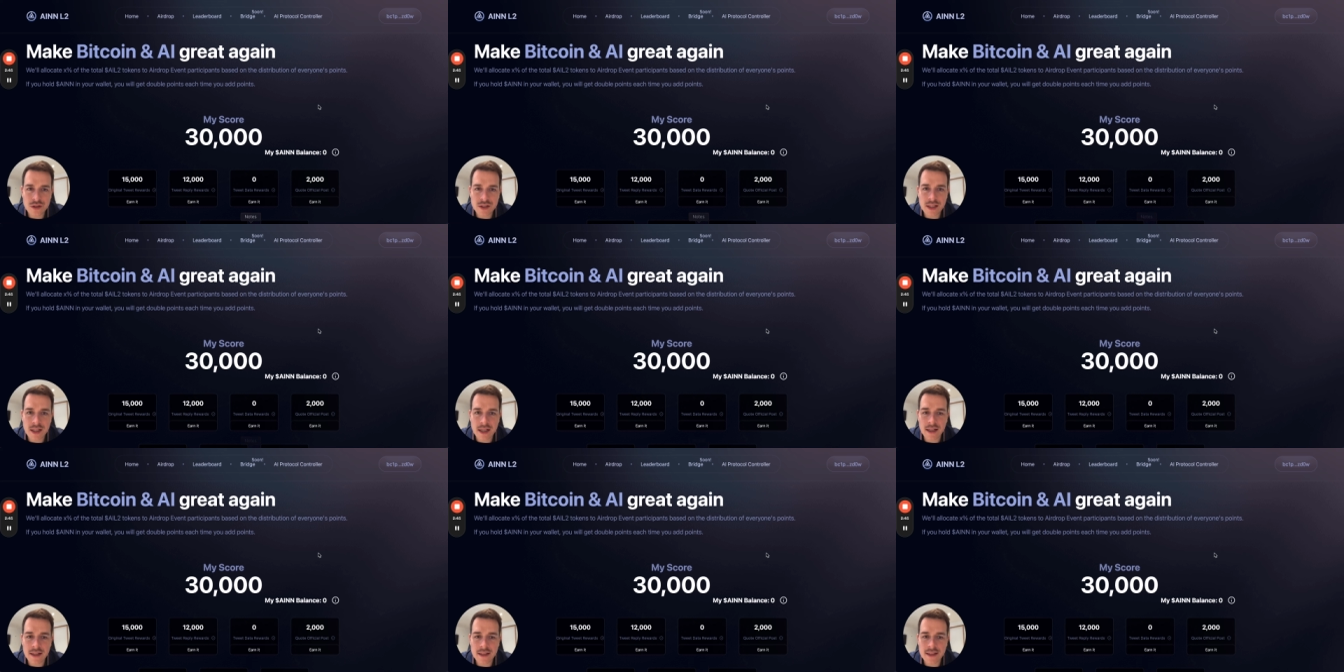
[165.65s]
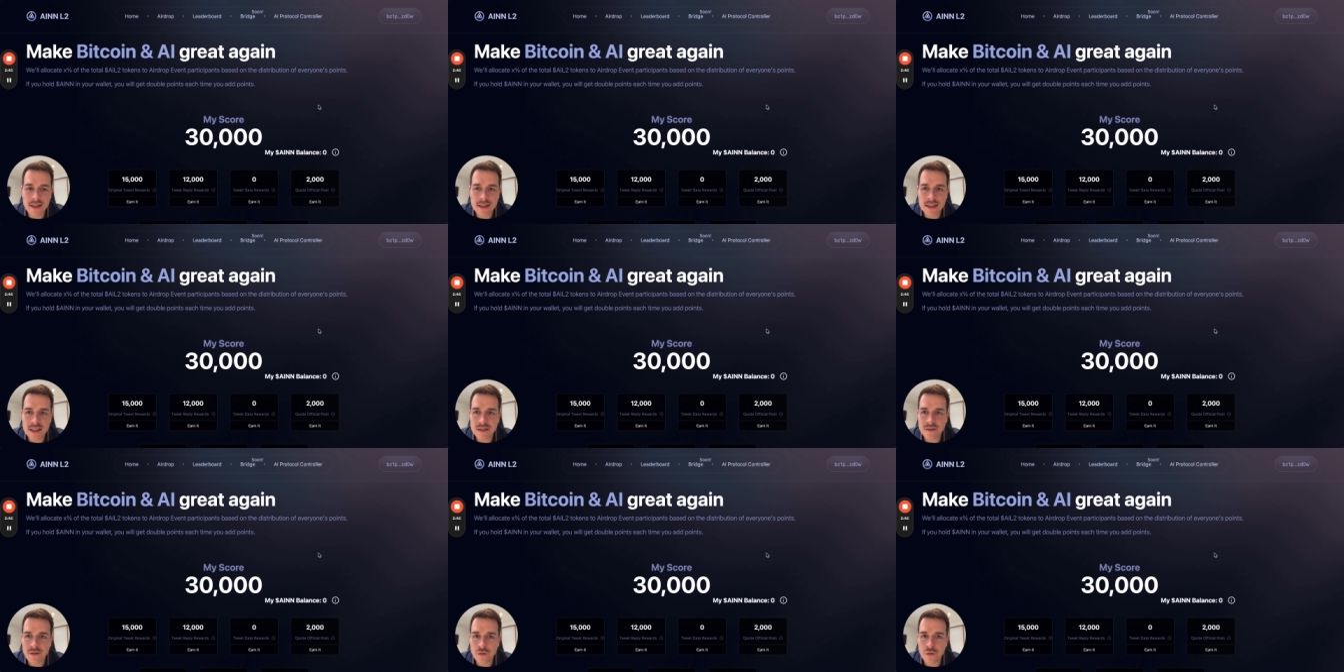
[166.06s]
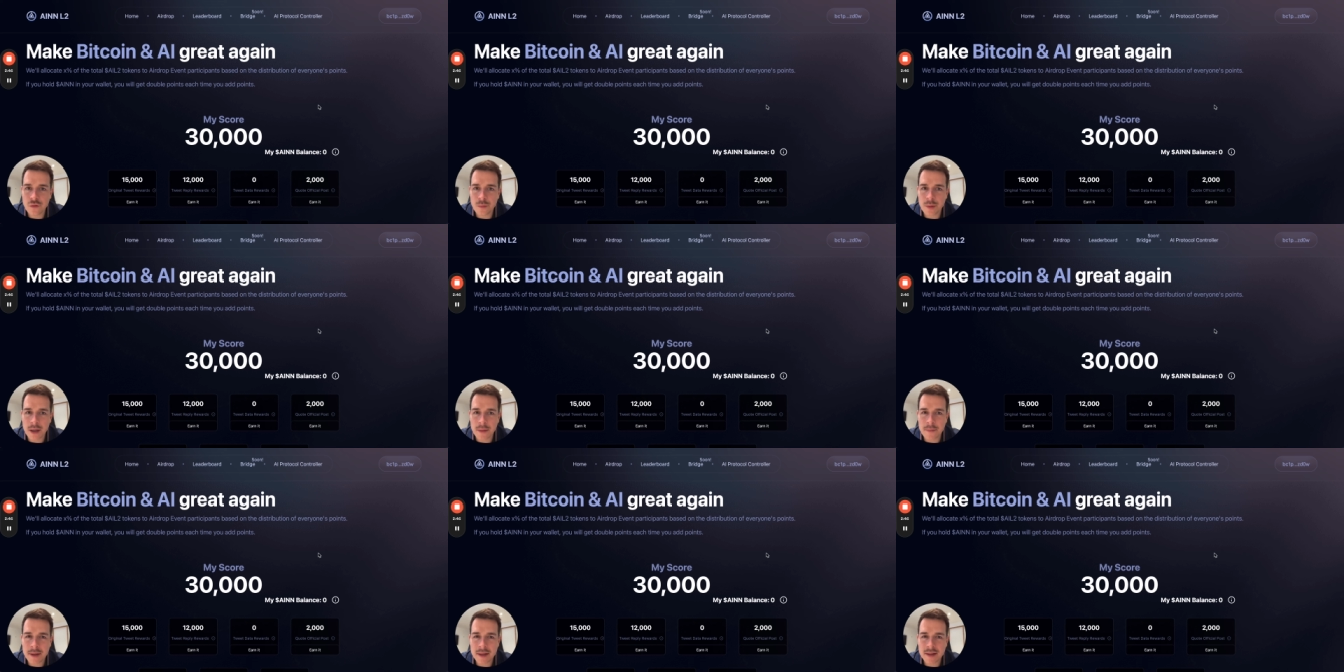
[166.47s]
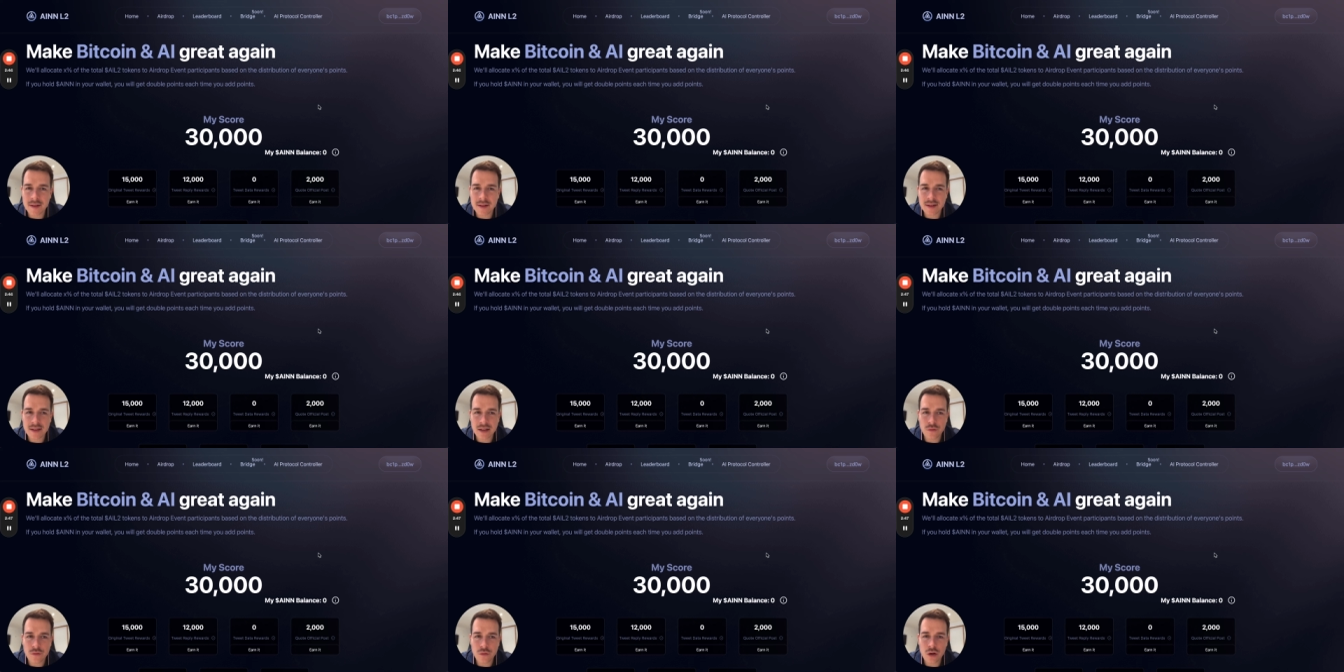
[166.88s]
J'ai un lien qui va vous
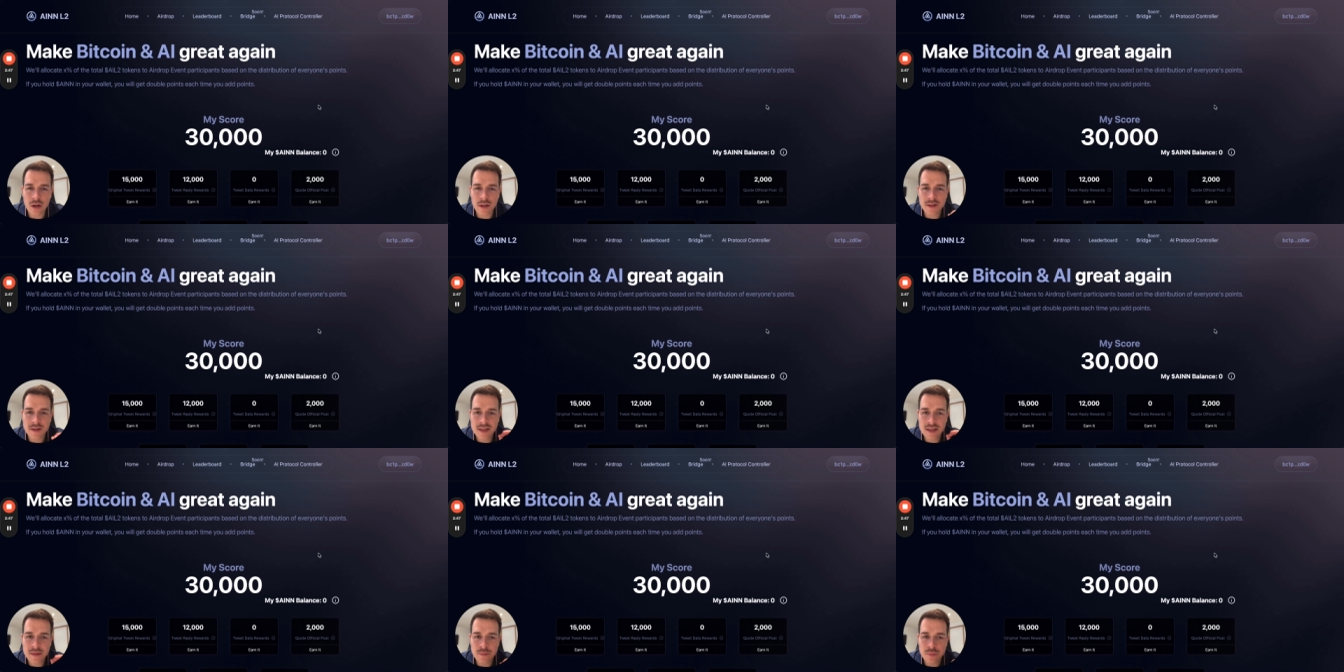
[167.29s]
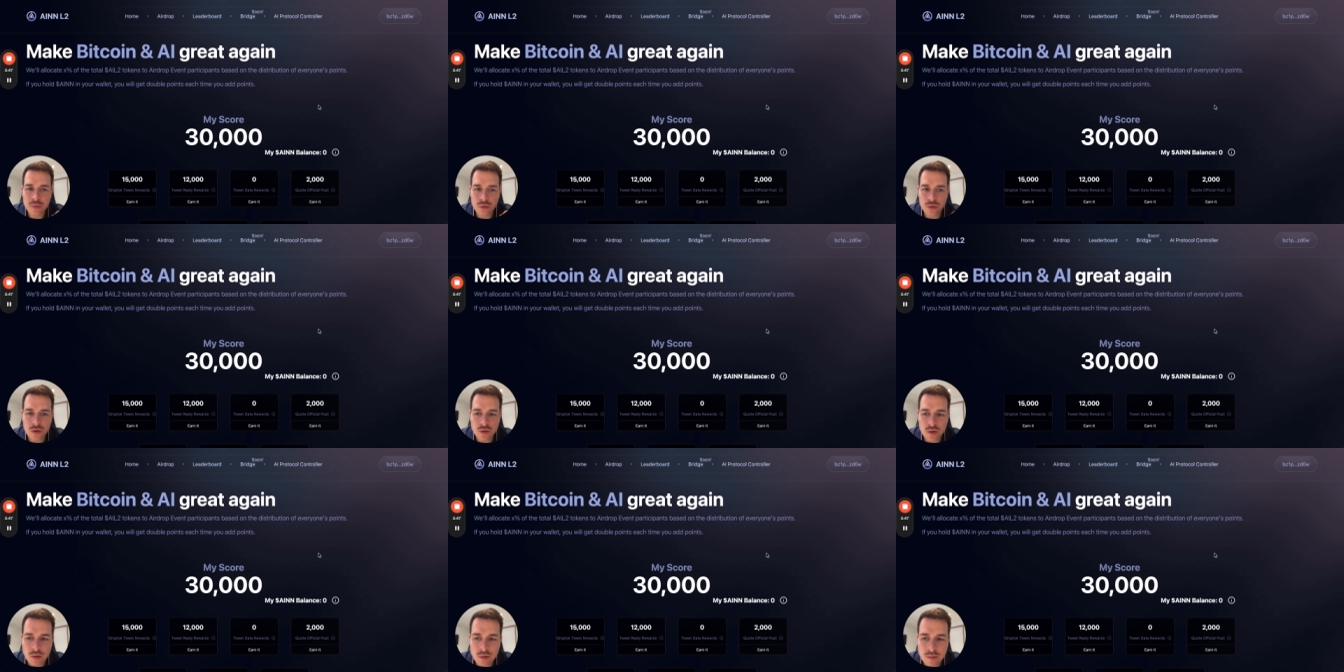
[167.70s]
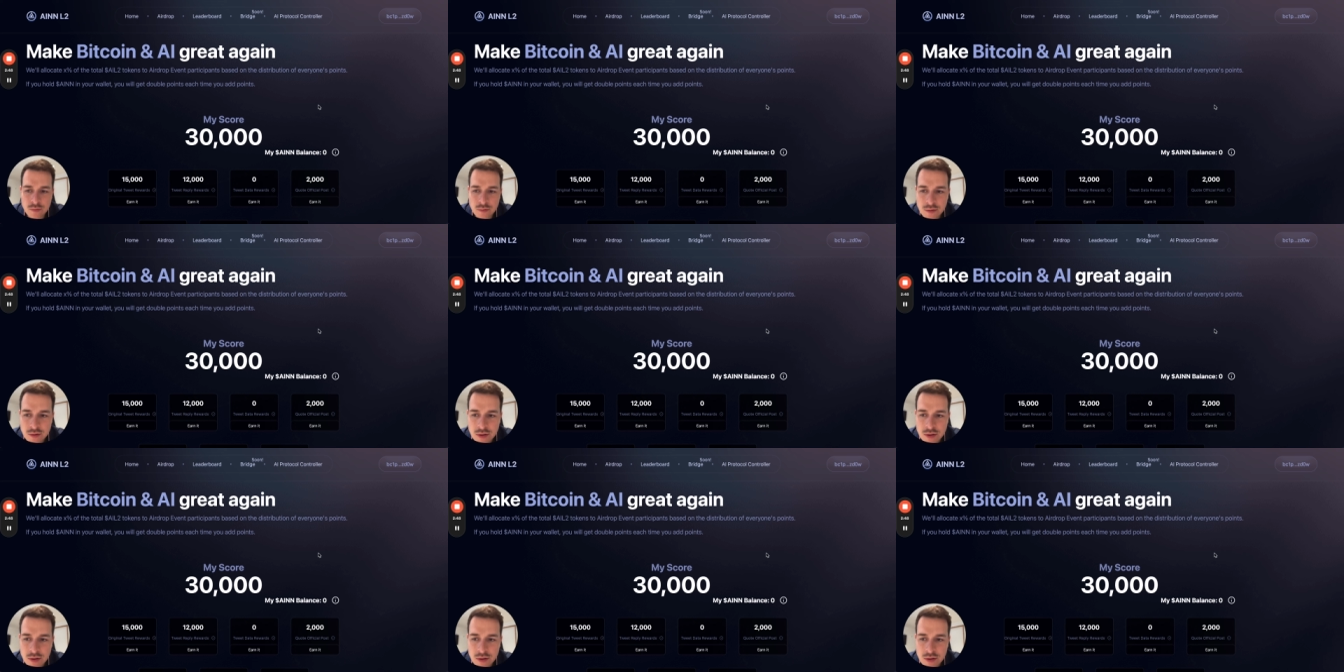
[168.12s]
permettre d'avoir 10%